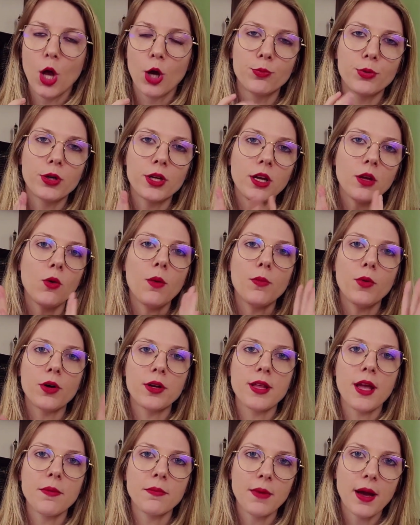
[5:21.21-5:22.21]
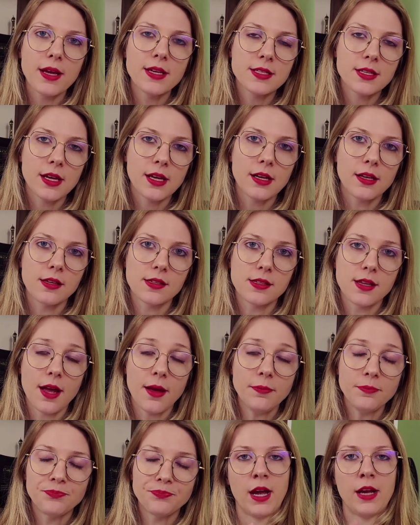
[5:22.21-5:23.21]
Por que, que eu abordei mais eles,
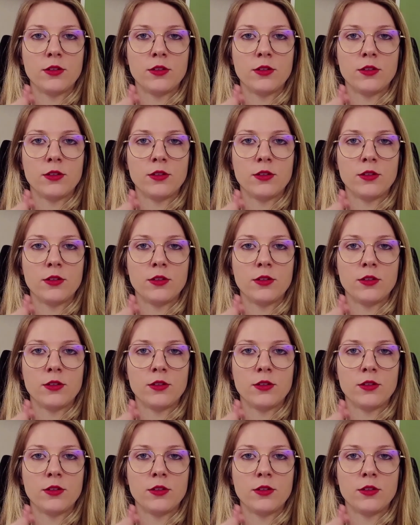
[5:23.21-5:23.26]
né?